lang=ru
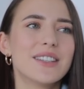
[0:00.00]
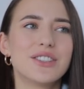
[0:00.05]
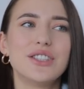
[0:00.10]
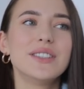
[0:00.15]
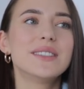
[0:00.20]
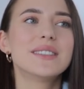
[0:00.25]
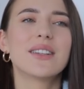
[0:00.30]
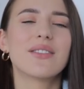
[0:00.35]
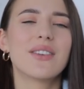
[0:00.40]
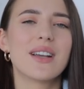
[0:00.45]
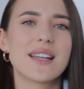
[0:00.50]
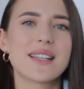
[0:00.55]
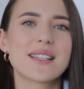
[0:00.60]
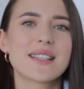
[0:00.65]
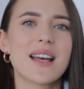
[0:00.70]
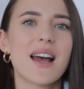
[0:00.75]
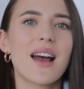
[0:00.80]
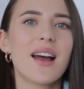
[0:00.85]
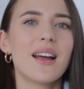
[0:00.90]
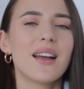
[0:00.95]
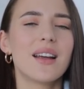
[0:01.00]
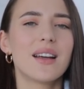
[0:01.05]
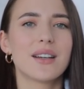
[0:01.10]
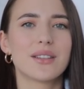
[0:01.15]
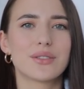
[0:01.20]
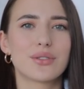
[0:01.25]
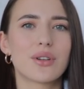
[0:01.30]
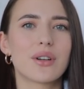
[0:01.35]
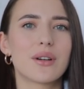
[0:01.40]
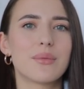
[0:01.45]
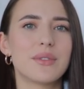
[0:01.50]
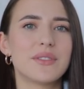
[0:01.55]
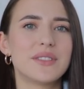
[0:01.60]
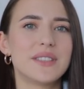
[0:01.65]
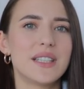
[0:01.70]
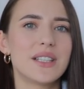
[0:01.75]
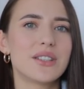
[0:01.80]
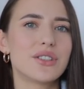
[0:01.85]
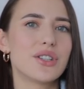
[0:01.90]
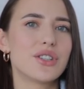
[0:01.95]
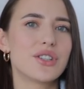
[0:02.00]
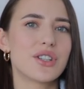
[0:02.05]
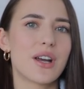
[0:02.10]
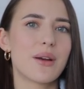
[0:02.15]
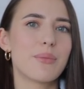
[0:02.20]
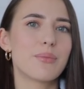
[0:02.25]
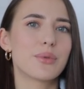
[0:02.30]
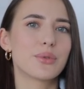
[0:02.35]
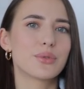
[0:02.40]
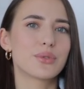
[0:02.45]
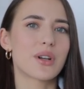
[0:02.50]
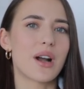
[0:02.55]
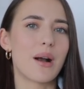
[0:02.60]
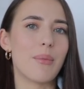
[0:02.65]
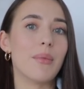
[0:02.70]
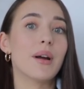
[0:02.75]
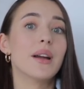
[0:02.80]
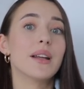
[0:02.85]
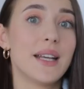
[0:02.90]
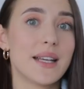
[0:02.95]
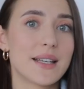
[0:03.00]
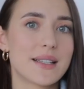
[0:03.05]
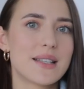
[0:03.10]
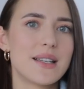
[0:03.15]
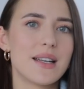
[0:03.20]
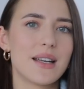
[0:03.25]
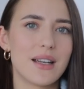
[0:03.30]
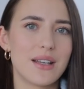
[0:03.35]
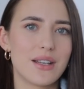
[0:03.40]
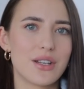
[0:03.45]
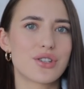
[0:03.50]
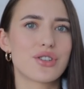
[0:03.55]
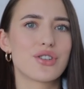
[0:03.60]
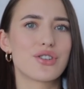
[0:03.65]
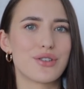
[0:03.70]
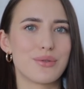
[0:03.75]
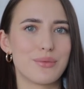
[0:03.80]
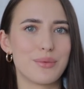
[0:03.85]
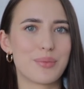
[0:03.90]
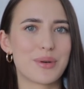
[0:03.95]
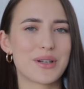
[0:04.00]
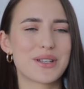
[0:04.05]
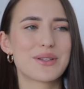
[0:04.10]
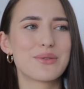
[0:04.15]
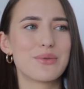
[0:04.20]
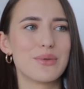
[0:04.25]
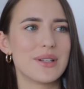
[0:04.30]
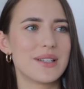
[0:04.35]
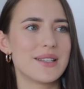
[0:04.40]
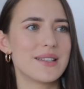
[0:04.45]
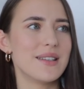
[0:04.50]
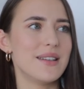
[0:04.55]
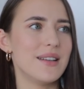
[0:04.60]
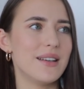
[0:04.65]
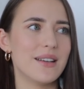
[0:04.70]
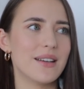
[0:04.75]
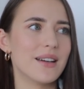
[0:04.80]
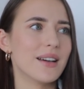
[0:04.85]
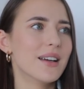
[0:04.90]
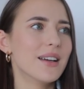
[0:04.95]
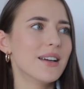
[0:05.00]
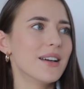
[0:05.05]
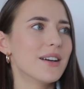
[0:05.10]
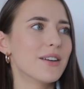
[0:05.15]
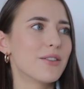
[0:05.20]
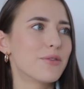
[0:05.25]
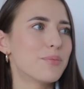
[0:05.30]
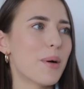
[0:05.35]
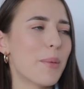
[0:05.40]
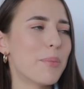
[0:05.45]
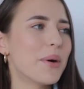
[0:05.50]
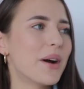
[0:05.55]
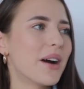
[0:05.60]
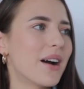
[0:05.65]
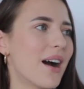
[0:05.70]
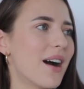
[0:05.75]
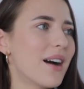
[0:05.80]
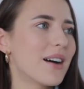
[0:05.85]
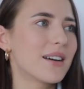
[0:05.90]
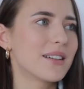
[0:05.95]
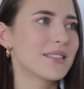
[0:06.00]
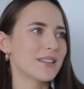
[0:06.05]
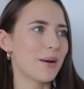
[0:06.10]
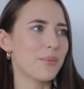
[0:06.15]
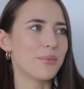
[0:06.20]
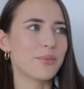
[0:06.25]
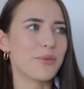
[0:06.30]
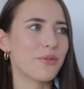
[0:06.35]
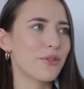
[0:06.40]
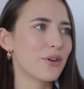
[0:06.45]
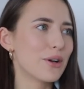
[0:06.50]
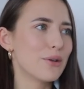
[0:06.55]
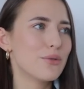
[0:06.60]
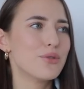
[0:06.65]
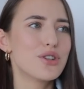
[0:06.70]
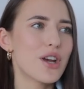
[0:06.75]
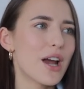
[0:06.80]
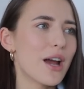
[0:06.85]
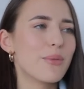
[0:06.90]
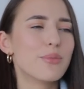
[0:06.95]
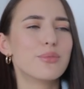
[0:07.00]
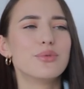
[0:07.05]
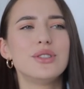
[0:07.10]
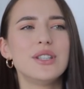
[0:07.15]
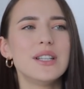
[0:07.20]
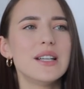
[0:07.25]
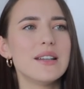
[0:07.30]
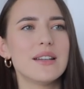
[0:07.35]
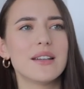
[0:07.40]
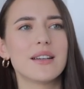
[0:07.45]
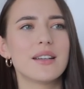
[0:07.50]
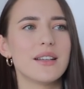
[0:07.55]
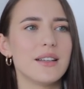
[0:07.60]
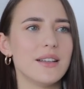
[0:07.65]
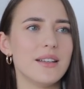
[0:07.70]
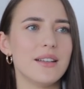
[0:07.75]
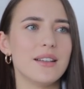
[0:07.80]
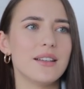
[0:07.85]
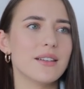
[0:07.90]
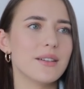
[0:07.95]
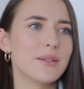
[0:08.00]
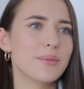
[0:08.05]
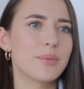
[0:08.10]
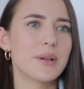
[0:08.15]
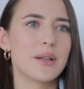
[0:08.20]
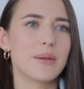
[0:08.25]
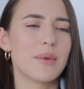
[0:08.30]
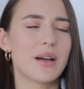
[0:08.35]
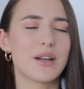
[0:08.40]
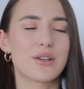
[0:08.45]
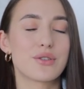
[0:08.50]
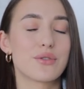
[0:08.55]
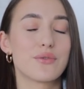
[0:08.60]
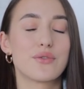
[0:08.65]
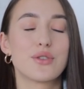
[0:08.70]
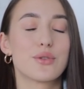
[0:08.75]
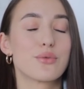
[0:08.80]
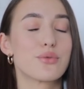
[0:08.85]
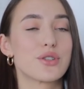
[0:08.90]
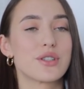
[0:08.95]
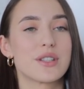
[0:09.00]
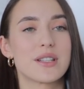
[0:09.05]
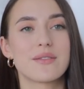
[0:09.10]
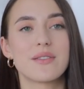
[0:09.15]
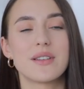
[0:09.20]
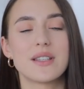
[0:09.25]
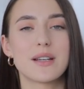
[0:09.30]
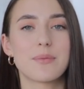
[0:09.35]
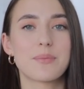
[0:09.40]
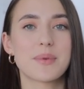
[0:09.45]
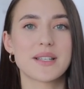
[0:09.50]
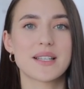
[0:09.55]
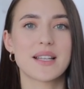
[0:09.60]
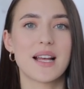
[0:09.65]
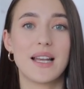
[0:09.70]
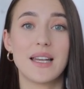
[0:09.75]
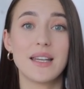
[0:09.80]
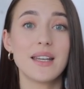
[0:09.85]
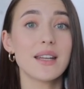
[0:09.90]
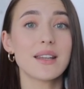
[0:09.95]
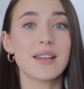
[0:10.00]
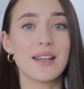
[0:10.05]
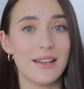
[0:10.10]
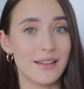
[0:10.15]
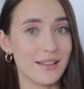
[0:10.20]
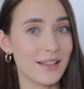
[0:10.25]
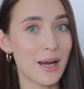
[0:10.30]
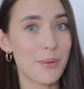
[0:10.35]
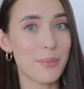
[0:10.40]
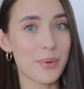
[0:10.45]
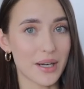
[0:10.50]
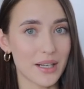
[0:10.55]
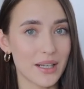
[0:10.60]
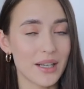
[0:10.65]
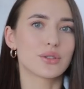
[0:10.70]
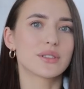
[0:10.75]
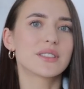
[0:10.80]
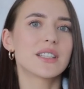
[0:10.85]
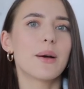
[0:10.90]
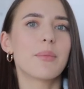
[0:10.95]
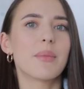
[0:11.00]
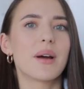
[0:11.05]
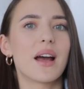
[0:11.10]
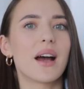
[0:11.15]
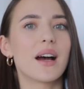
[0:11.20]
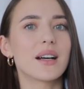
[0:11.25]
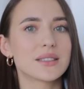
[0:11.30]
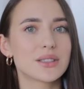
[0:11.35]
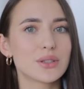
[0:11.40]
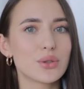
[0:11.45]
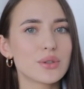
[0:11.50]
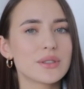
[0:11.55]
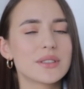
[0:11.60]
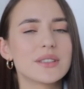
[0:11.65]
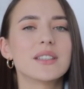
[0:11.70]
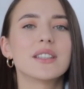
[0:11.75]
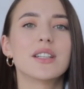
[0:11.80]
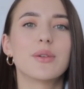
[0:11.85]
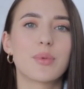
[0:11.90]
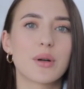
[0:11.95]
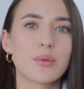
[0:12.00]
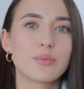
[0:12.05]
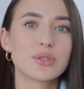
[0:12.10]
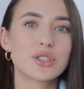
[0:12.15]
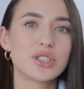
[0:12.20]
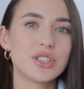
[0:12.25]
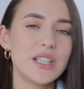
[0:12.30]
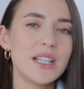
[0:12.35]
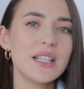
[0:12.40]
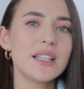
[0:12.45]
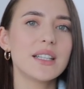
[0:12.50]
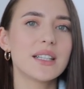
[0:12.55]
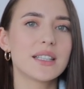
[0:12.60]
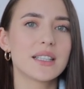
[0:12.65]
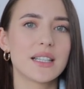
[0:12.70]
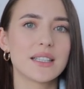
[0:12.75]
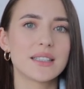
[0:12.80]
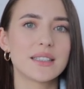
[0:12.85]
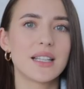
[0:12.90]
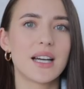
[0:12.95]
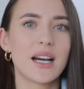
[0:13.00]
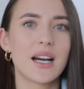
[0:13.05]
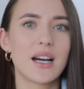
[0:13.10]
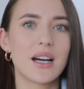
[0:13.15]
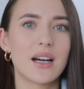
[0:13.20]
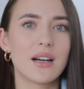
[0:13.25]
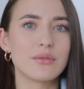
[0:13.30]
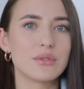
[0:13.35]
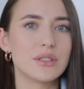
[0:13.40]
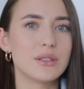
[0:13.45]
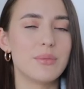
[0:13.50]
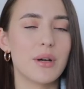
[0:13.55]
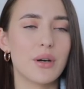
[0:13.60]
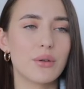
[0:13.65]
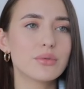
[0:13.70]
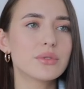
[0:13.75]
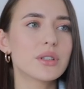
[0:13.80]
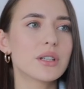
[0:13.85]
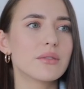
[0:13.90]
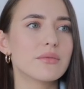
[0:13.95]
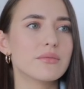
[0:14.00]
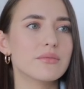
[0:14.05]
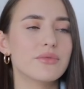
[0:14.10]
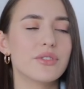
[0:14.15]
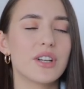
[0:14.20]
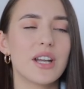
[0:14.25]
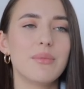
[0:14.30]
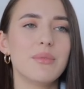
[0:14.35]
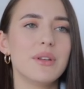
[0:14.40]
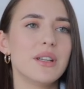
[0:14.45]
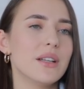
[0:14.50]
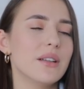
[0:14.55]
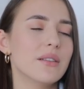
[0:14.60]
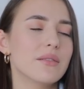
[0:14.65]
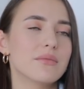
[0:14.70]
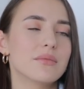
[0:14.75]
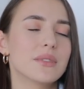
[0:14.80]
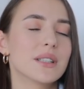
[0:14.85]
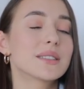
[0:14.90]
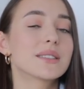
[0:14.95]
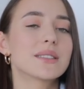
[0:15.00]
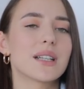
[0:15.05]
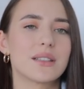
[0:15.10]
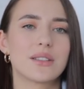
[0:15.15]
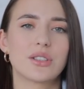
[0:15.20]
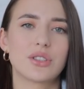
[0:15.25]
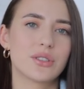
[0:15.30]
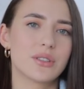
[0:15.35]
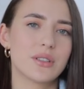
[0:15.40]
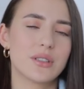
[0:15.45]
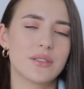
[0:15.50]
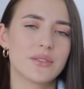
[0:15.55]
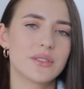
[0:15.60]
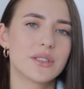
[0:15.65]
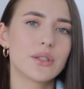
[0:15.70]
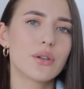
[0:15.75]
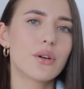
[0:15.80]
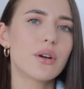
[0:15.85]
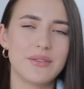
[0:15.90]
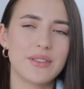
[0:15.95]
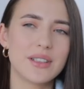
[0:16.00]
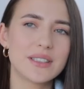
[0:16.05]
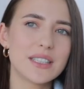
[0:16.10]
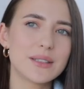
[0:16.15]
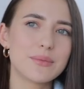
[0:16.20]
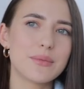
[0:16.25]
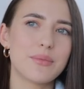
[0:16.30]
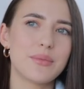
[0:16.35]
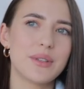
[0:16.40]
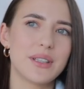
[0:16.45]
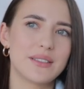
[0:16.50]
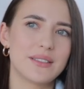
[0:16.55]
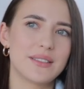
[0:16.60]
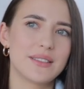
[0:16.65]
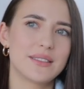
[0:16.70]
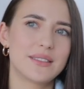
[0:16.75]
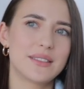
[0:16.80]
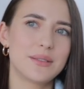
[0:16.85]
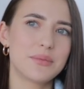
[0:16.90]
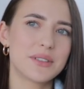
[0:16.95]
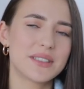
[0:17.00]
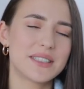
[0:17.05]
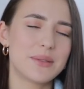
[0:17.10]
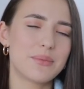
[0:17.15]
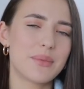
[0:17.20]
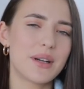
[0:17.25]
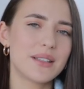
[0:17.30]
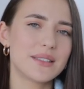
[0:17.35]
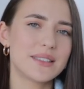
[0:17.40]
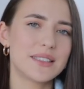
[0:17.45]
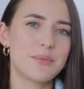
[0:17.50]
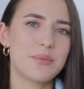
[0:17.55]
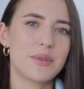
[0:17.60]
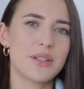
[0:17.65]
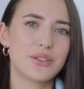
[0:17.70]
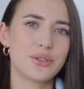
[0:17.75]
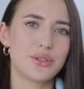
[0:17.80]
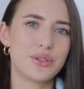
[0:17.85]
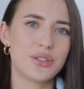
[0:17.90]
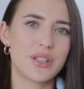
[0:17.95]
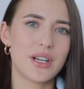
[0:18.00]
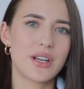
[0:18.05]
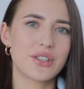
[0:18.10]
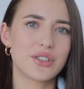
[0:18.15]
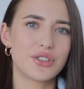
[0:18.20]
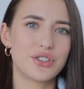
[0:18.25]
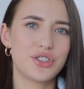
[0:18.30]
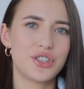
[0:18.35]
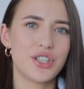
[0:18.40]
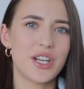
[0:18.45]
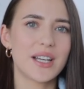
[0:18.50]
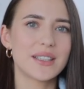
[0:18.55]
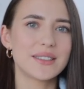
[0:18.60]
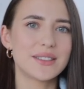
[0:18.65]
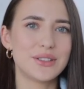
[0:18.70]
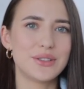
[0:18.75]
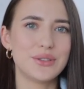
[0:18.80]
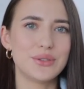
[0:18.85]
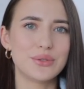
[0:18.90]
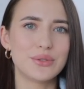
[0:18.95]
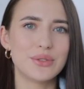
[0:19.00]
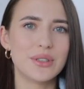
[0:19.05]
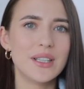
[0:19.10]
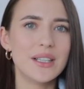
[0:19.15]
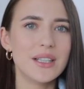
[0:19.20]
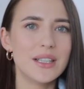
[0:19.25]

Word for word: чистого листа, которое мы все ощущаем по утрам. Если, конечно же, мы проснулись не в попыхах, там, выключая будильник и понимая, что все уже на свете опоздали. Нет-нет, я про то самое осознанное пробуждение, когда у тебя утром времени достаточно на все. И в этот момент ты максимально себя ощущаешь частью